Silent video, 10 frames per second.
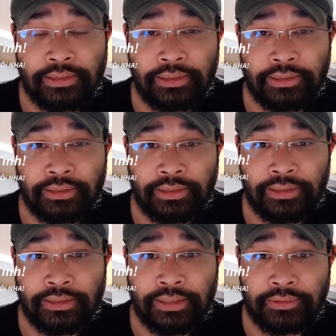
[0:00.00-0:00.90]
Xin
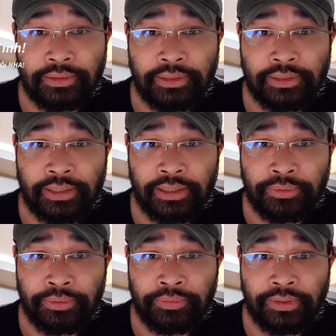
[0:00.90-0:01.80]
kính chào tất cả
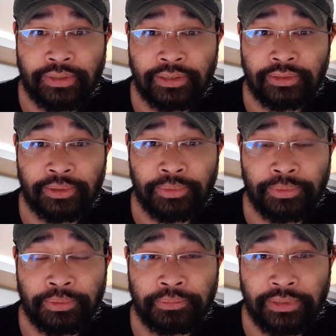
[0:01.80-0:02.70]
quý vị sắc tộc
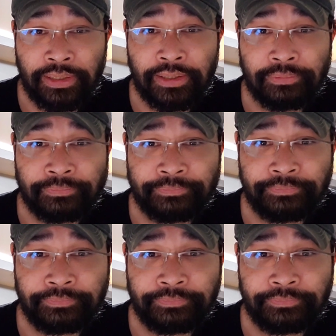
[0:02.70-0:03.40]
của chúng ta